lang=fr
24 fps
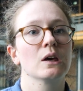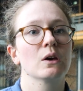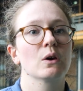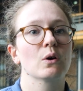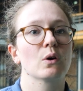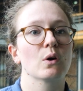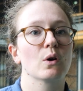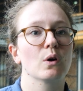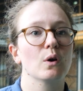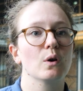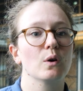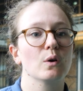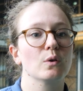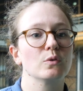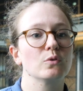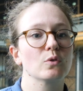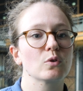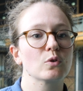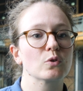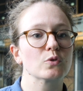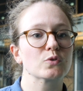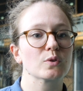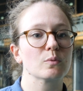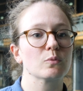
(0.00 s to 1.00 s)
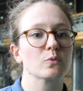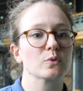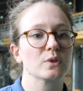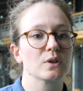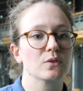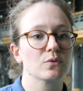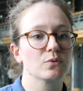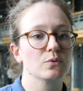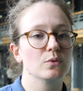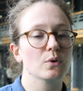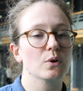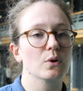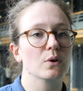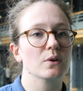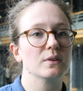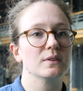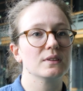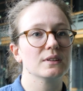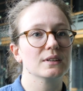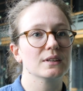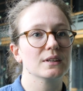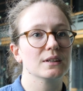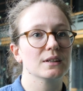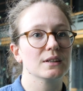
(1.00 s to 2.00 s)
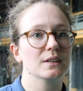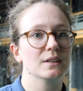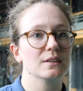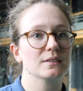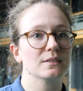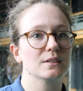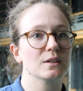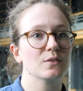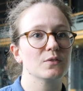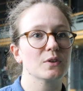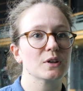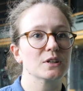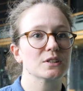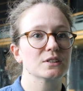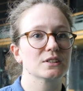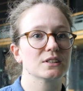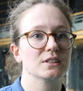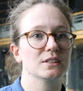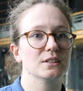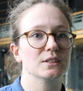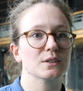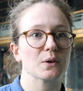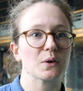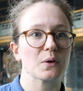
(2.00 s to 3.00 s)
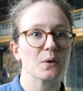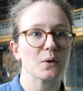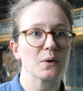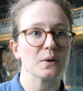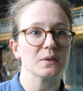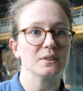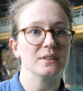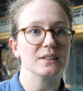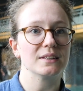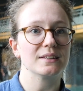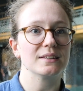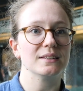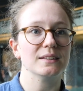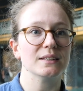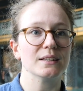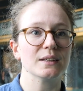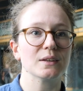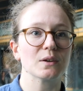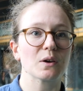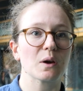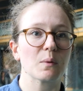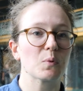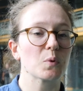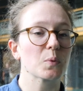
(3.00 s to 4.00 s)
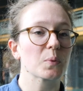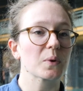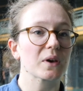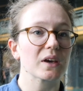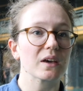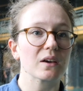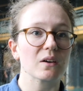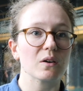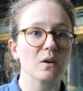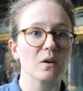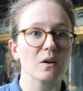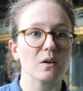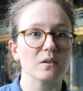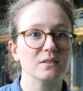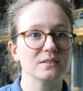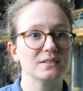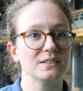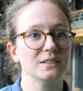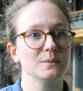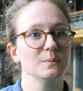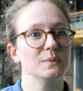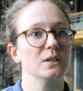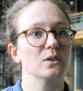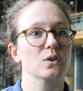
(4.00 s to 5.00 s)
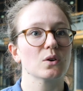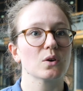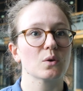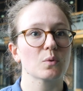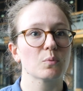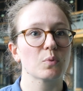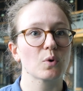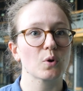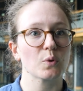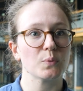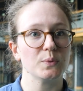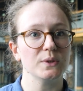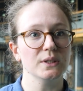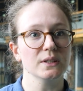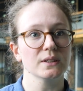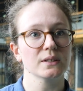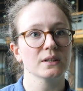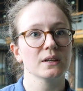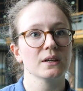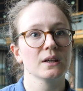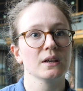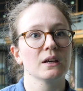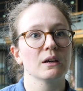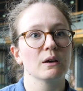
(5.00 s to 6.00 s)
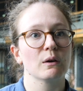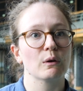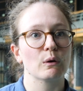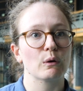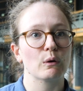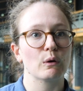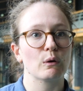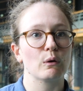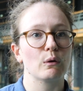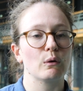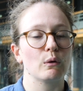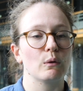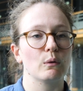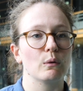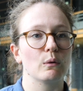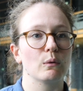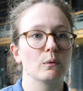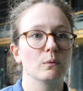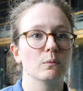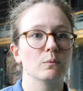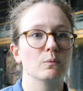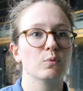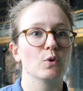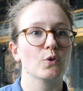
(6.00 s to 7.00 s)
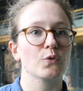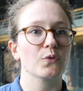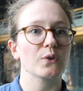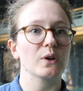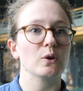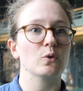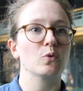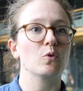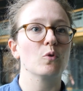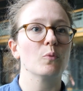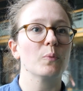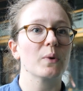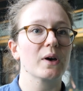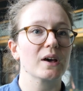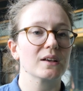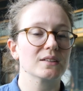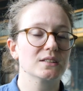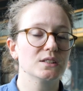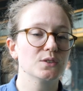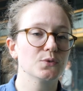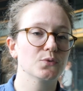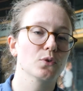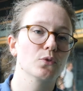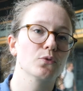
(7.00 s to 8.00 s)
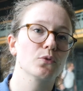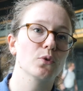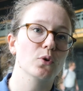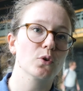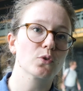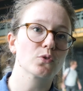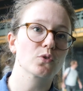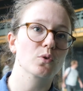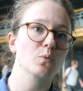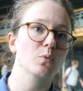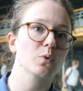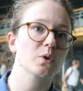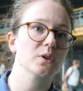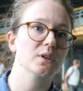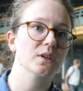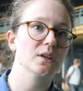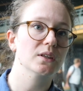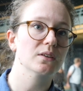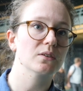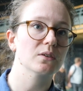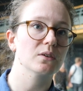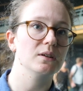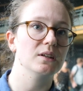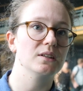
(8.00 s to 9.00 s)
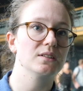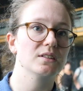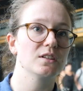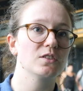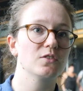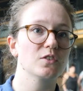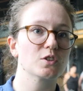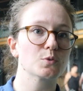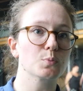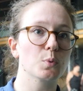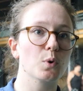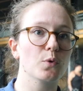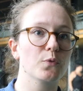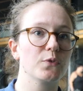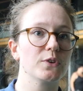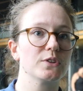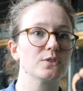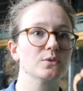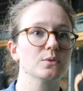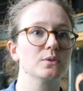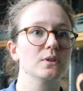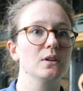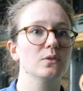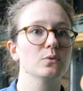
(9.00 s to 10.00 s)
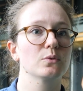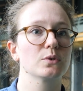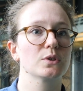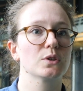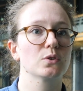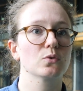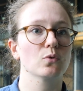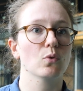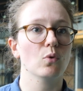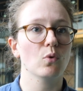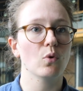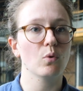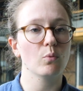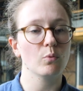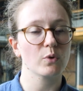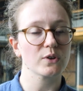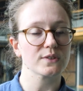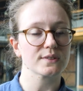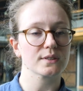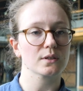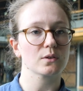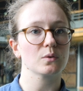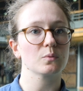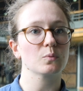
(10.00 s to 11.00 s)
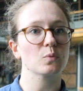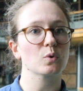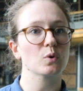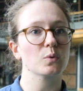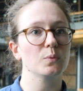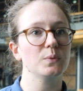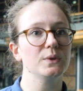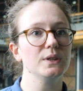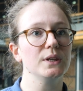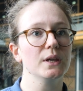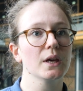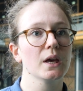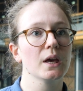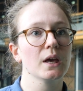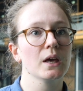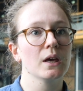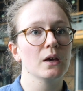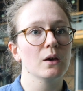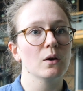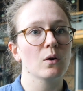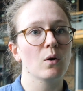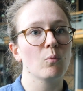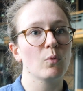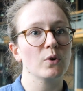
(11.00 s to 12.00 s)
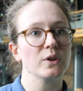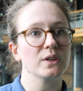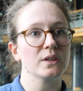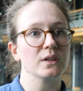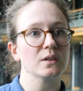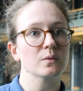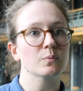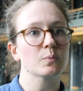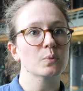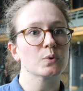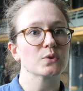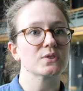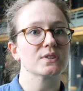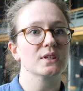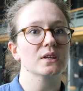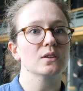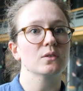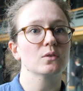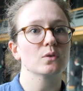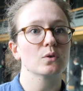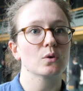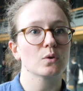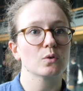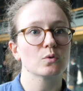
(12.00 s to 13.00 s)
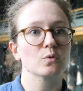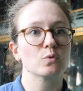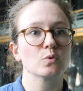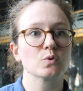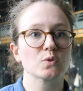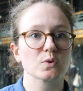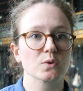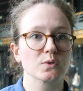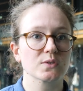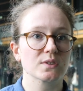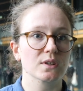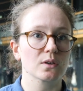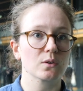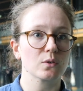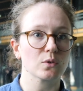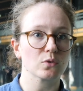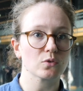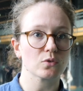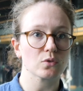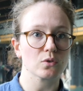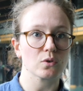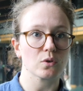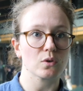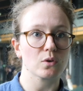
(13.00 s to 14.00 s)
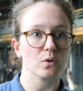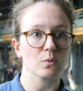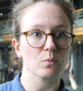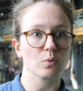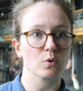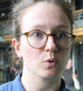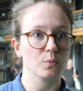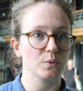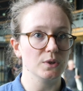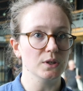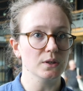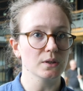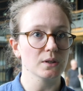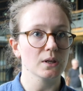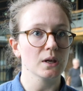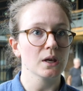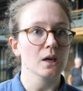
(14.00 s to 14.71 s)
dans l'ensemble, on a vu des élevages qui détenaient à peu près 10 000 brebis. Euh, pour faire le comparatif, en France, en moyenne, les élevages professionnels, qui ont au moins 50 brebis, en moyenne possèdent 250 euh, euh, brebis.